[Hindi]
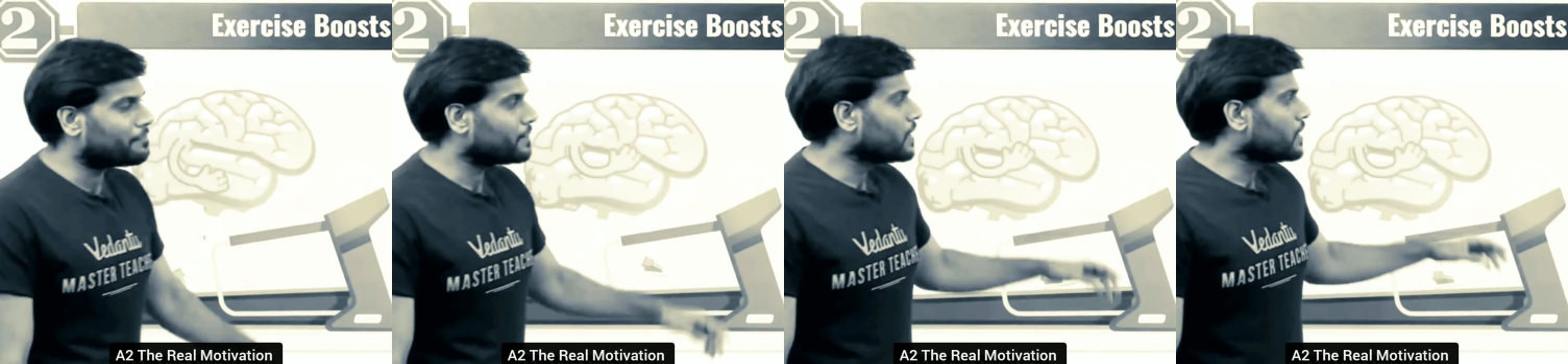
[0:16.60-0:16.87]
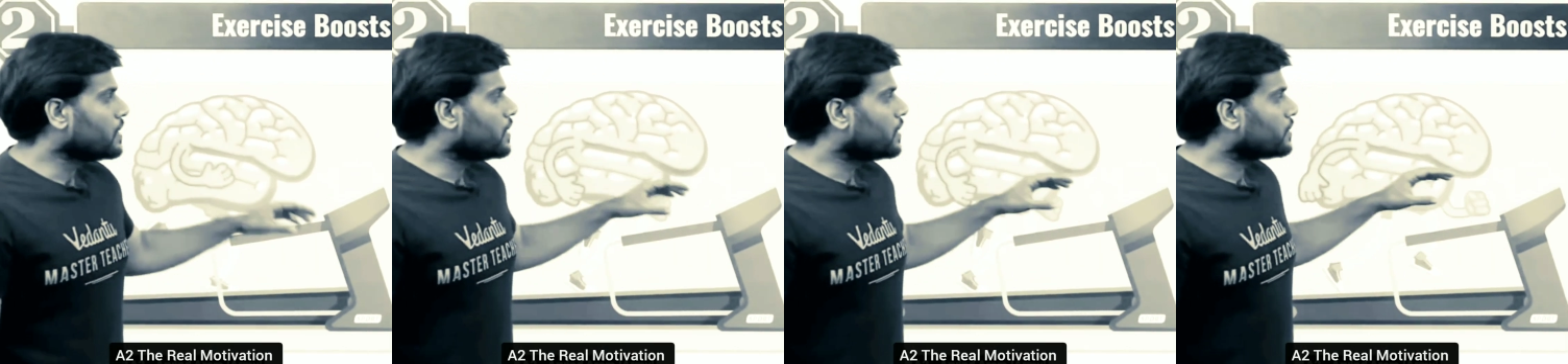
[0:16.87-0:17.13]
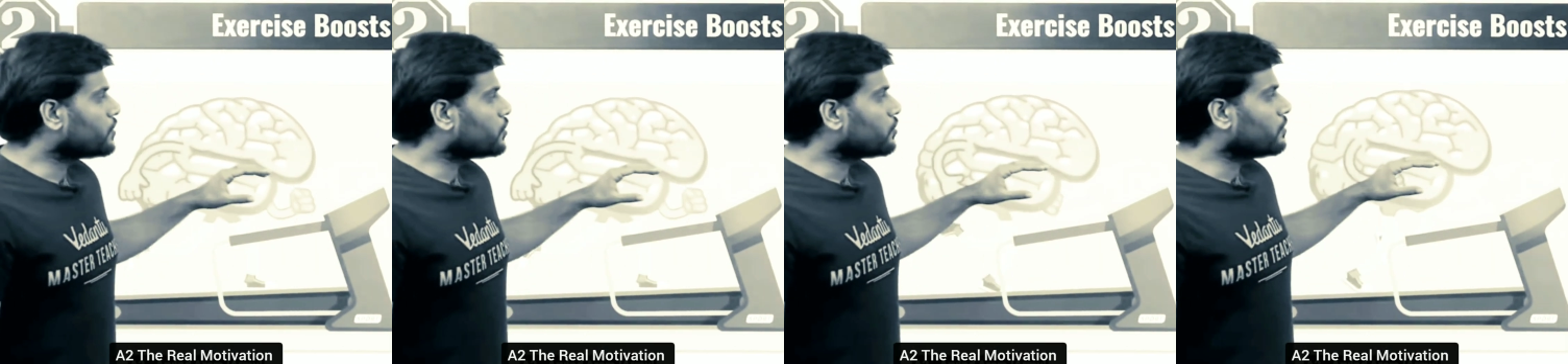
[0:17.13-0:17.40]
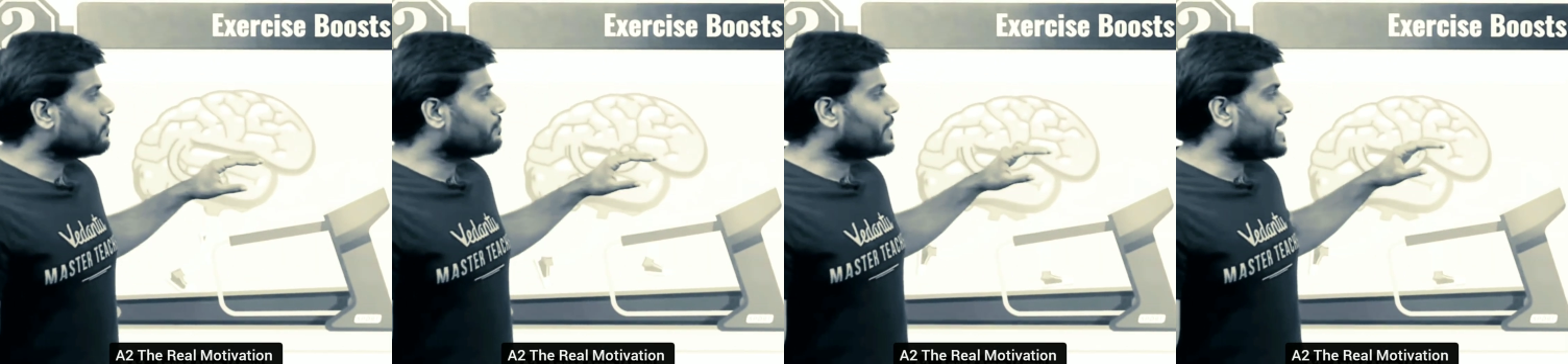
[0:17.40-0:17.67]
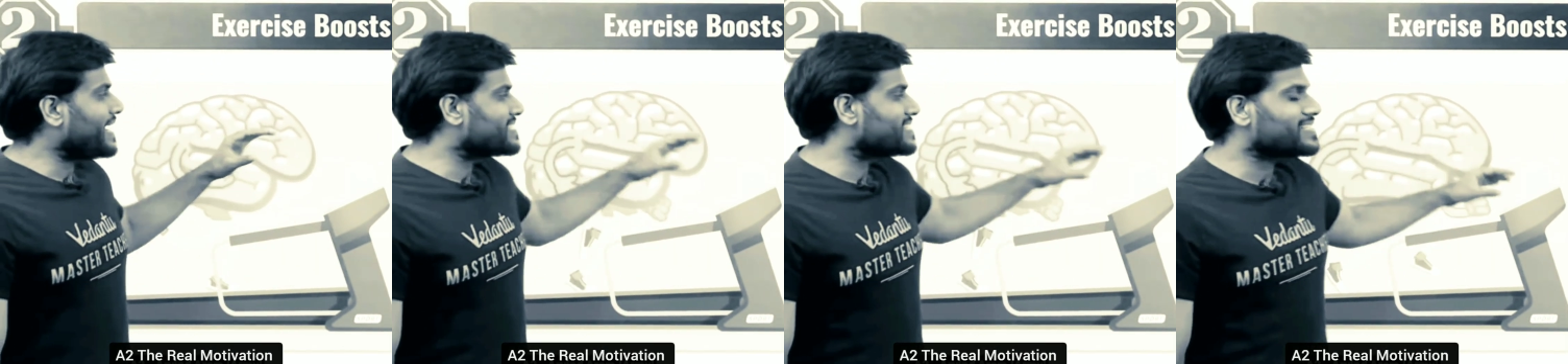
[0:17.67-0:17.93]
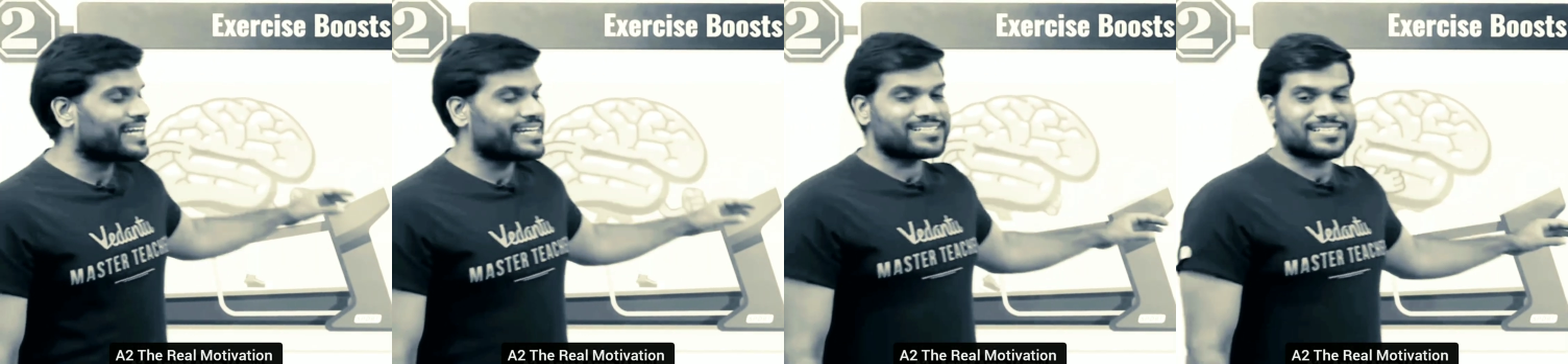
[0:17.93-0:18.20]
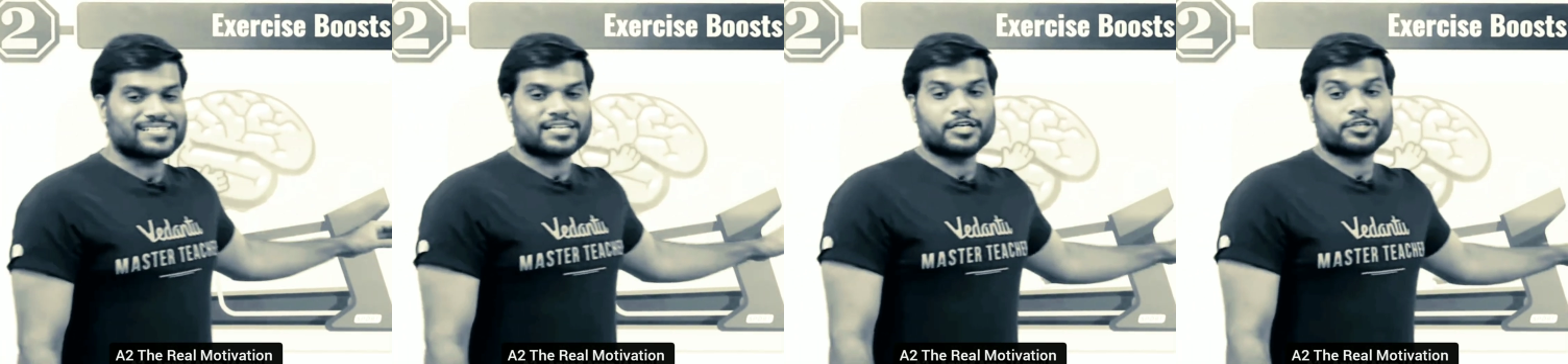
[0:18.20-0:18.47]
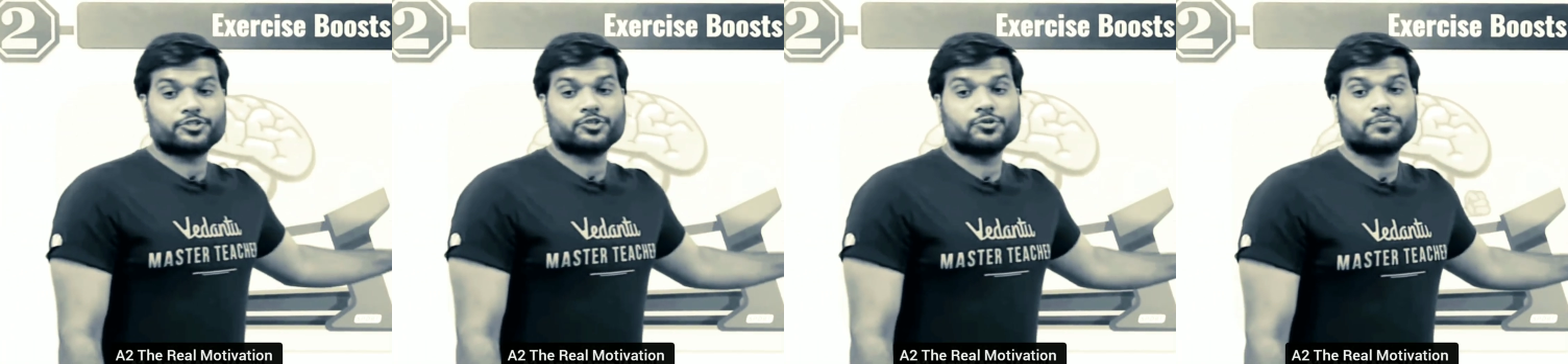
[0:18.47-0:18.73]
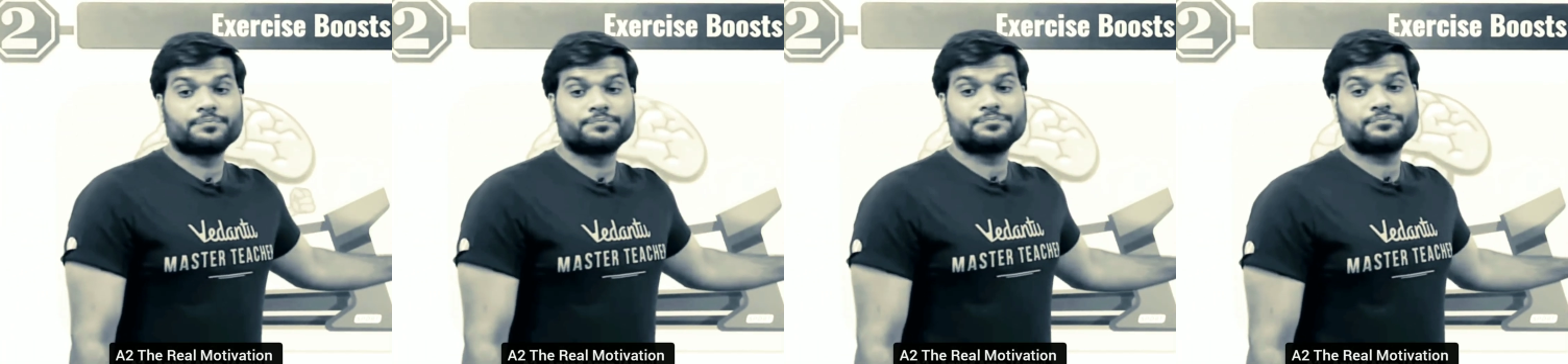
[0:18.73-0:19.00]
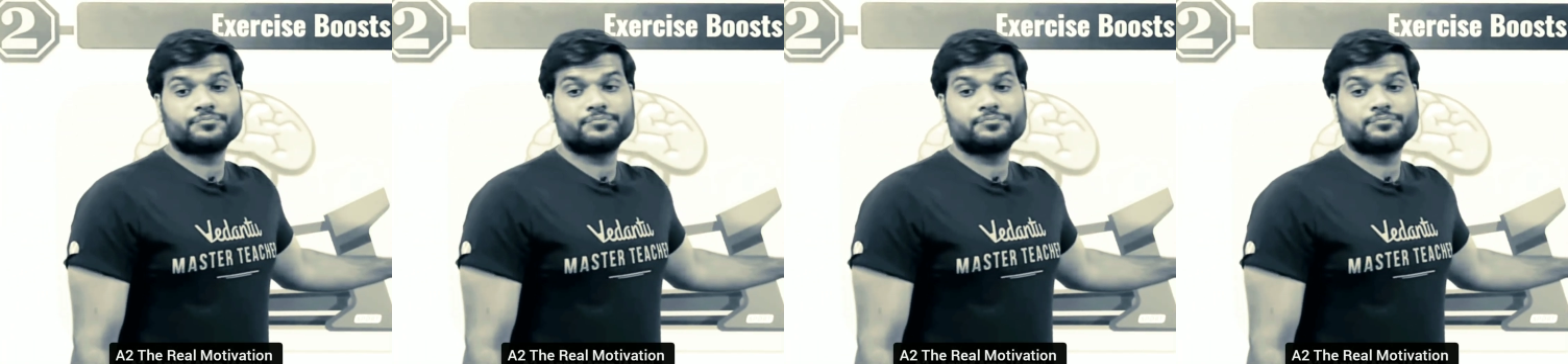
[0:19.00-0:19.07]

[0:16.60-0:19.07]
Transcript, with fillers: जब आप यू नो एक्सरसाइजेस करते हो